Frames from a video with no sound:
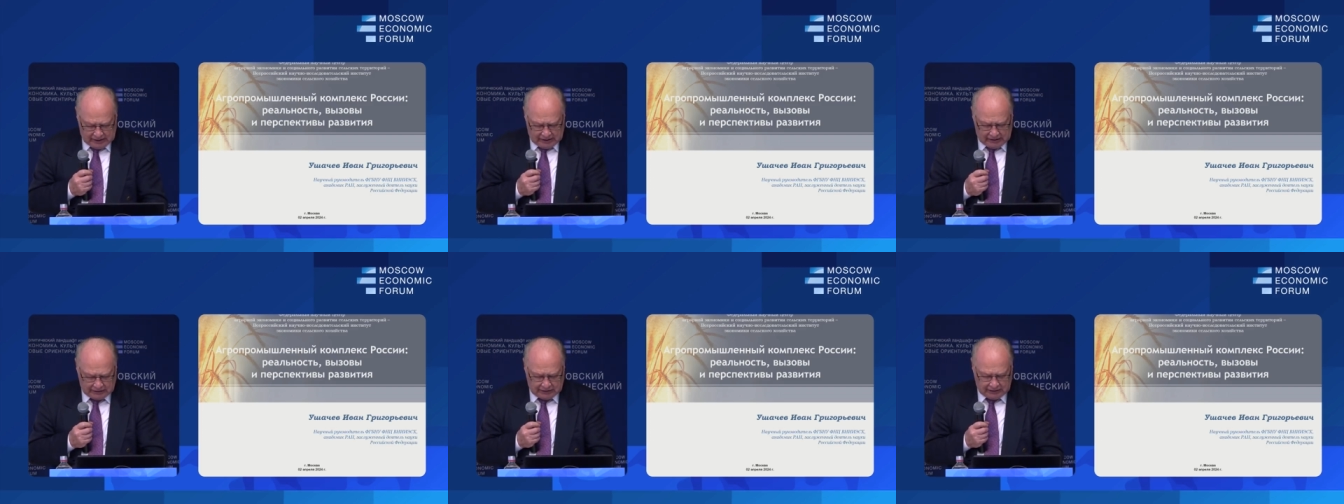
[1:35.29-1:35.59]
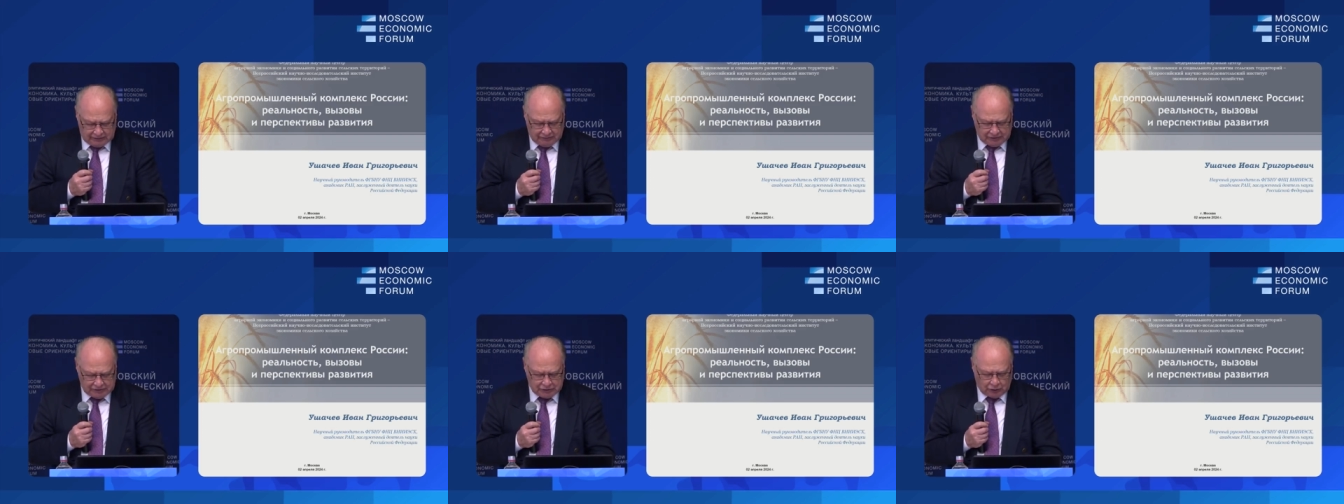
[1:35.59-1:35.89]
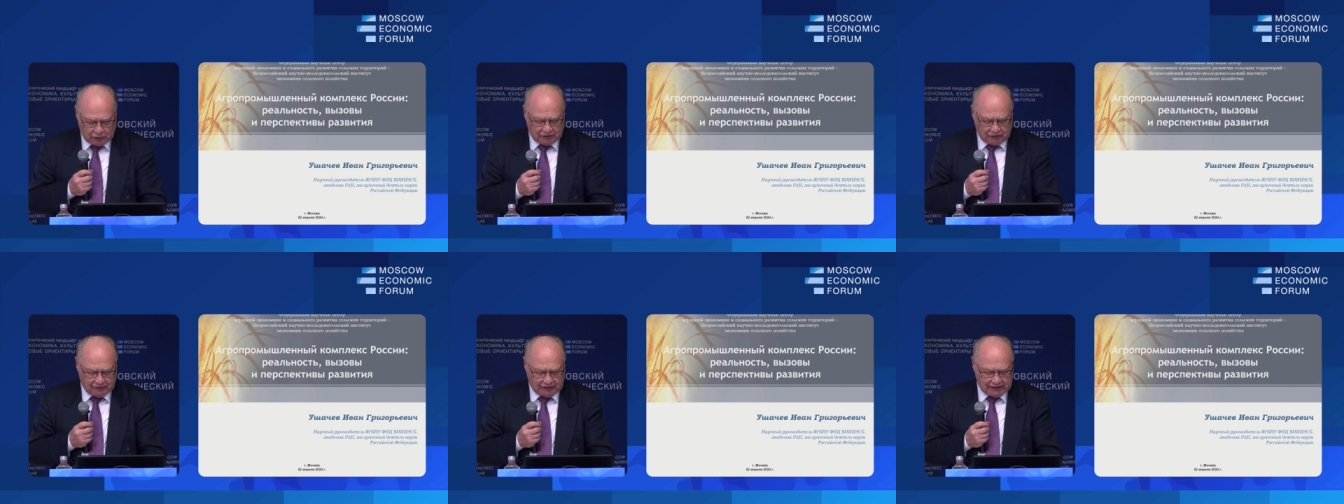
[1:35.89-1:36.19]
это и
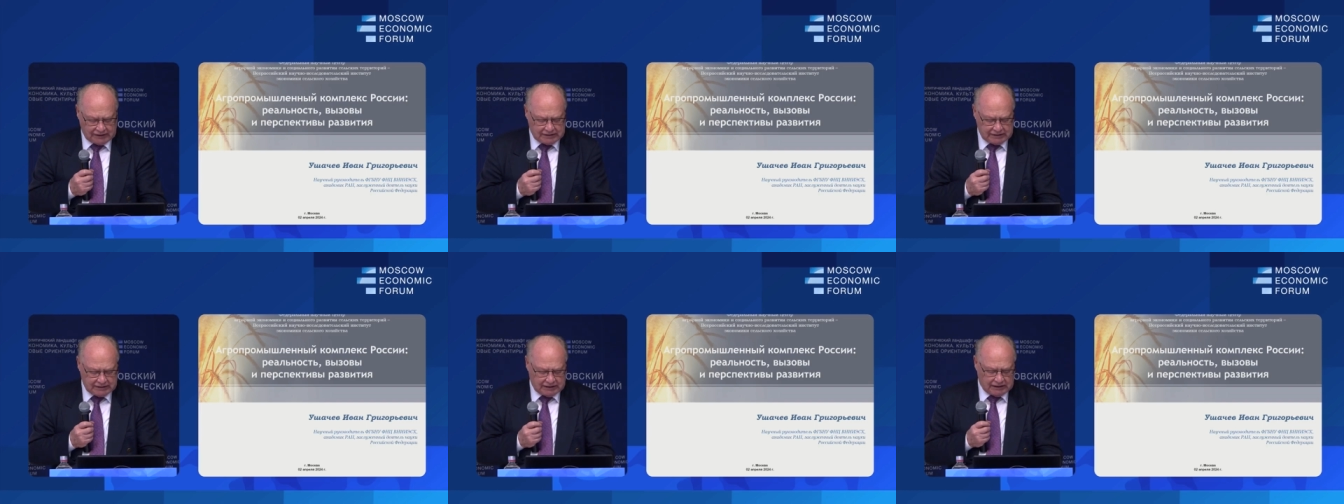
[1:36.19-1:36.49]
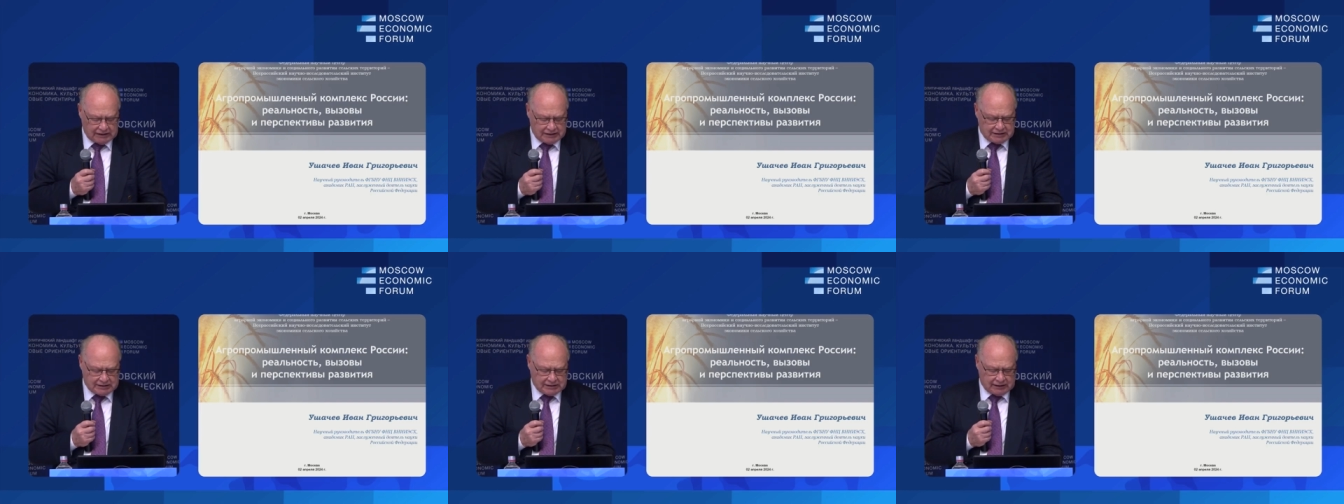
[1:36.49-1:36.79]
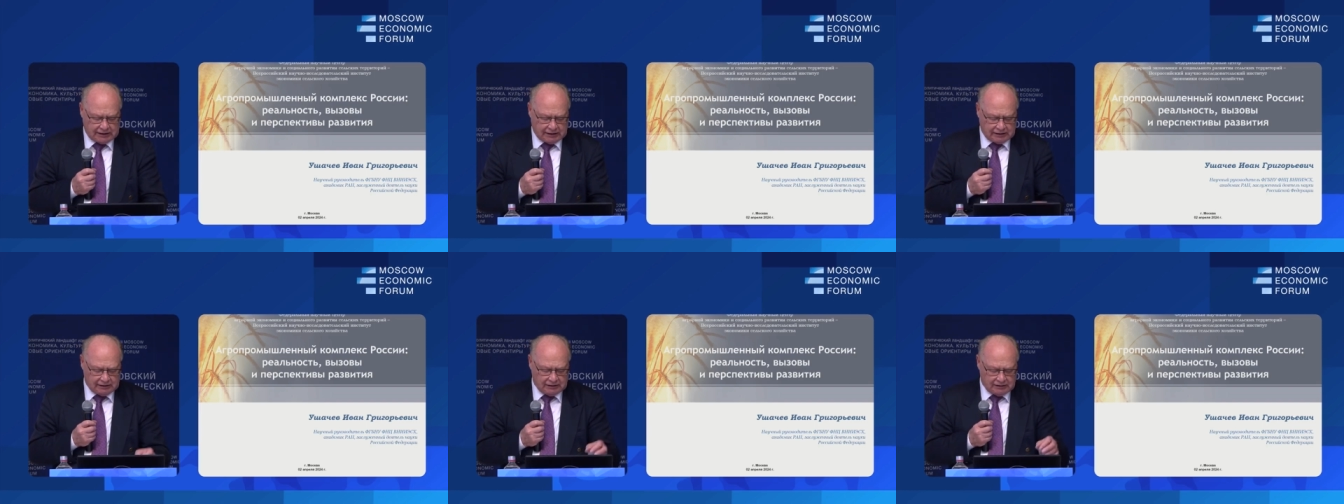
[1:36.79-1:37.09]
высокая волатильность
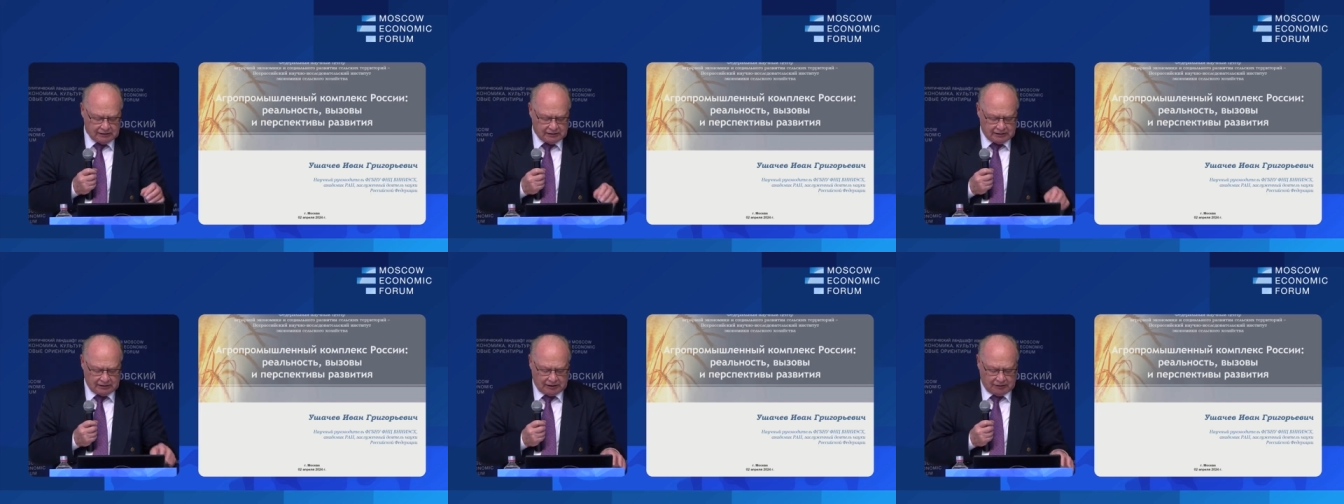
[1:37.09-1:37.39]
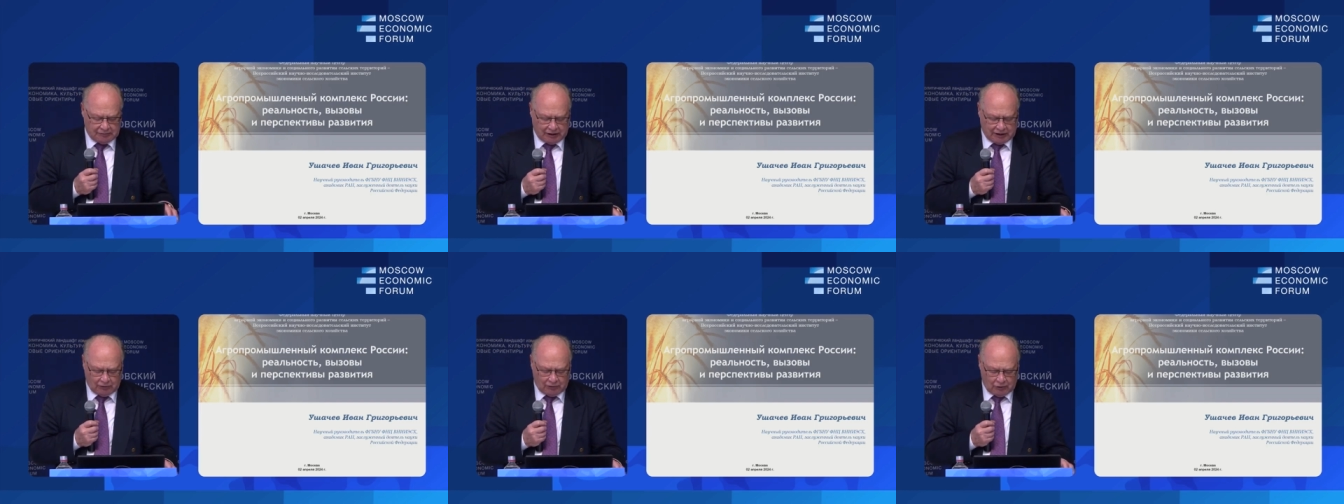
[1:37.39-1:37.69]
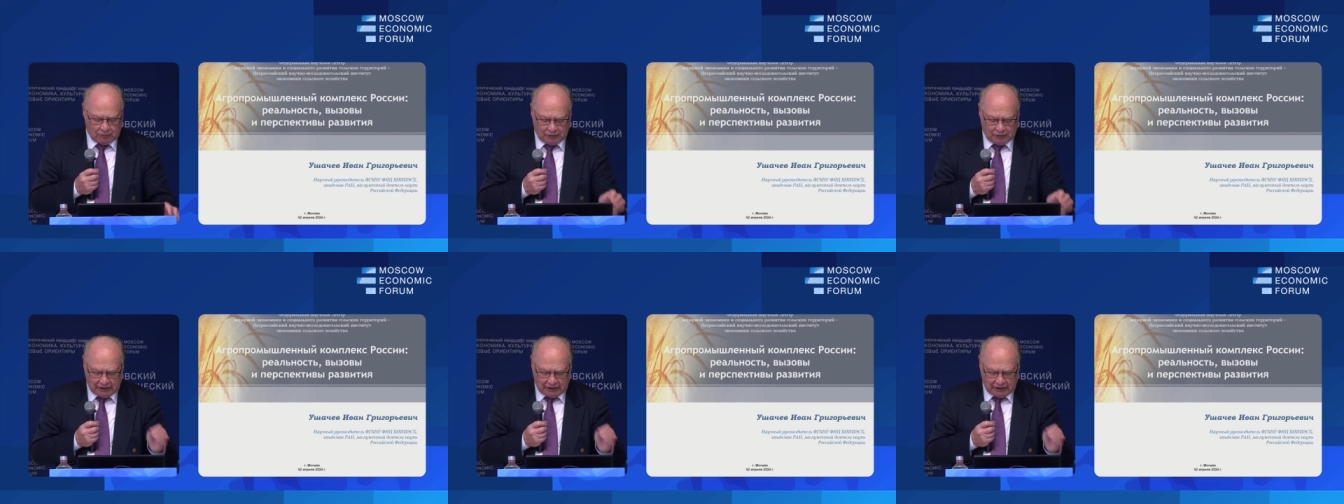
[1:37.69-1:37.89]
цен на мировом